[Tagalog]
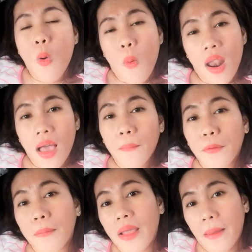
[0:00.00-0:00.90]
Walang
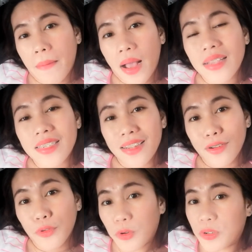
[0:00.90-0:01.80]
problema kasi
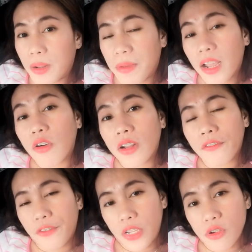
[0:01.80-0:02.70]
nanonood naman ako ng
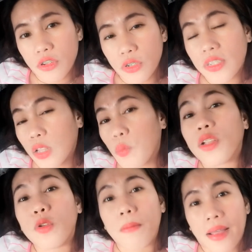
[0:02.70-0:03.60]
videos nyo sa
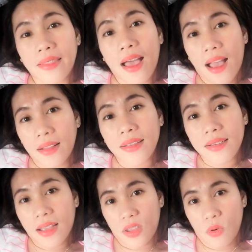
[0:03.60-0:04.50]
tuwing dumadaan
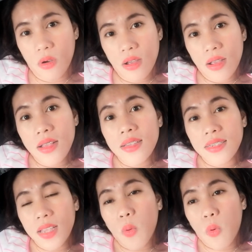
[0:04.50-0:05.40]
kayo
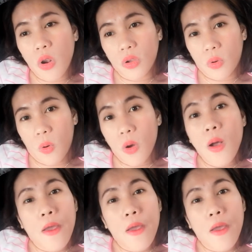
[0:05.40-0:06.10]
sa wall ko.